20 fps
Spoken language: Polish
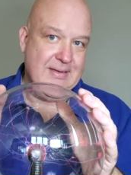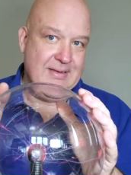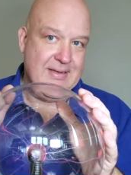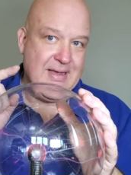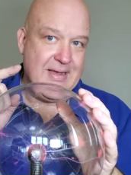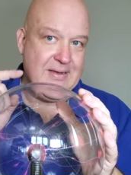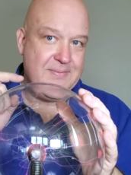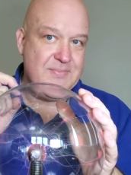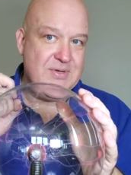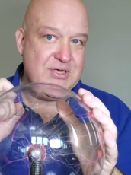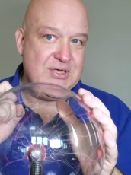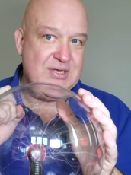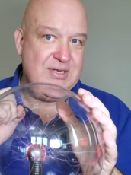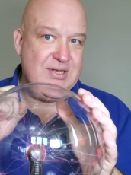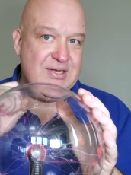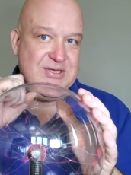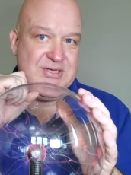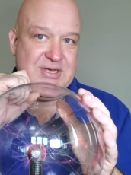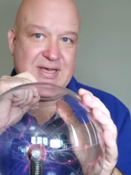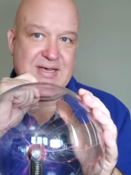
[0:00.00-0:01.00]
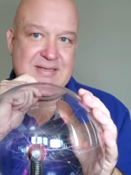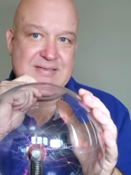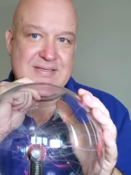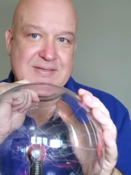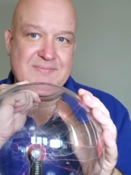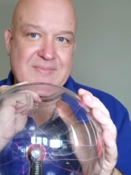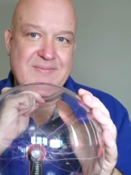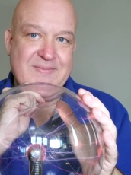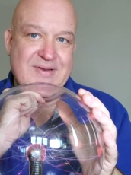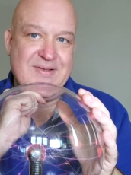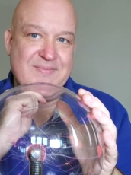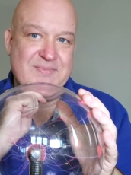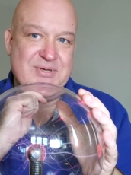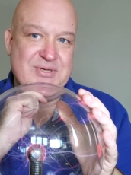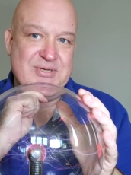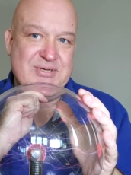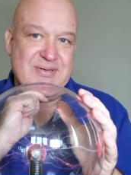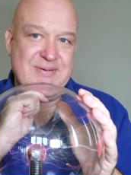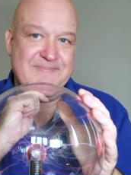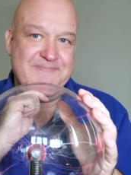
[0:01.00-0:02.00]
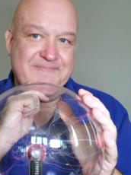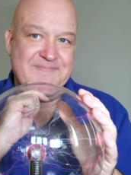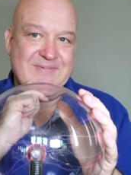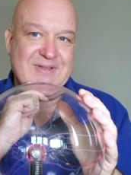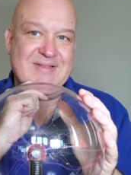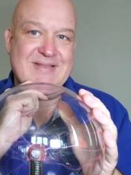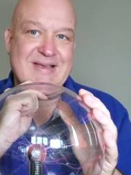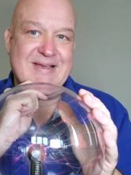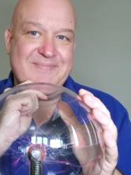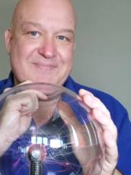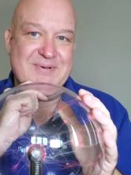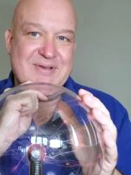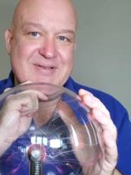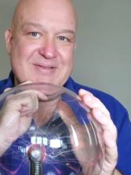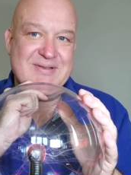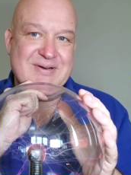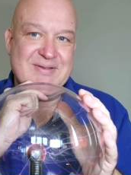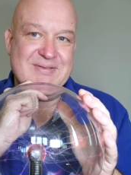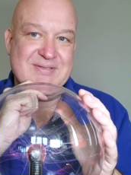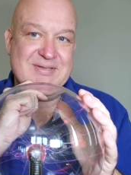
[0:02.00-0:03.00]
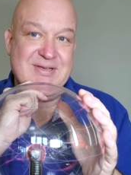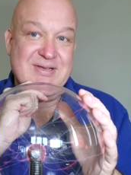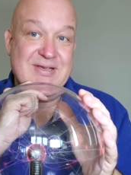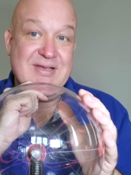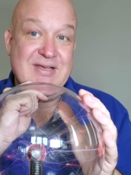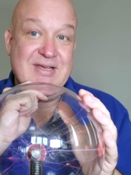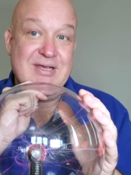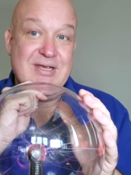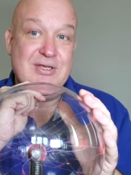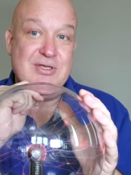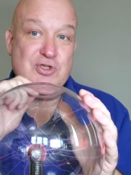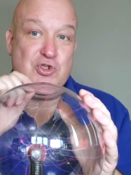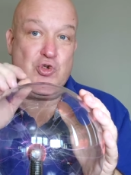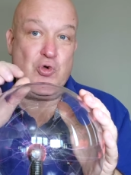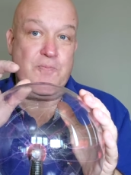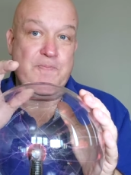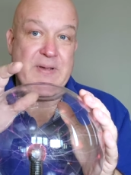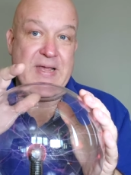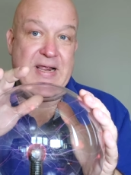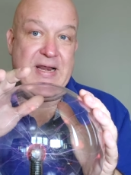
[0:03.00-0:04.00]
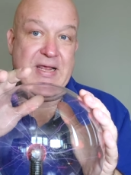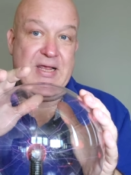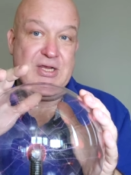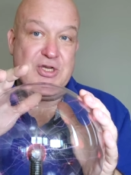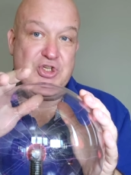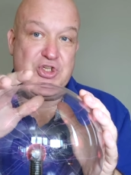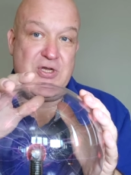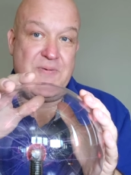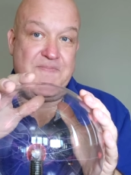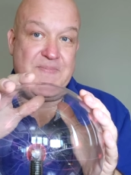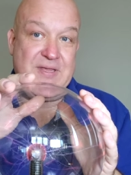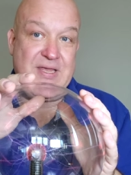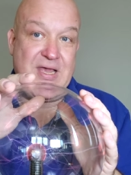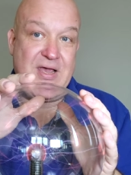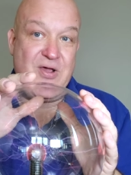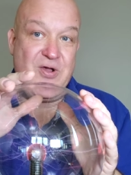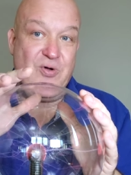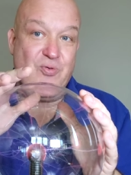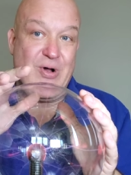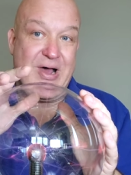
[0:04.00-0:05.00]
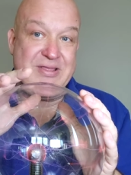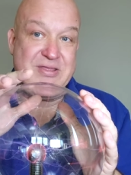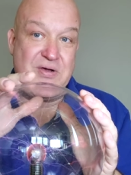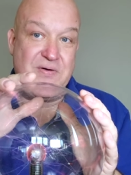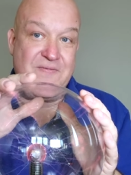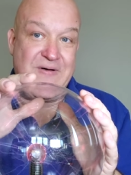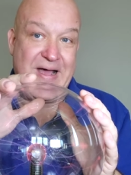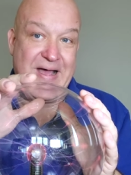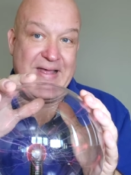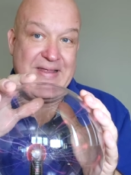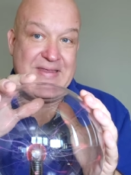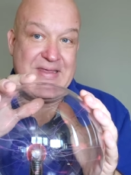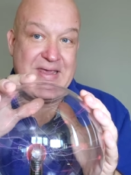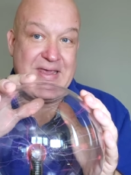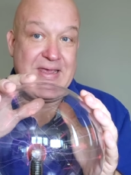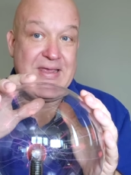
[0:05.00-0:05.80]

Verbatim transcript: Jak myślicie, co mam na myśli? No tak, moi drodzy. Super szybkie ładowanie.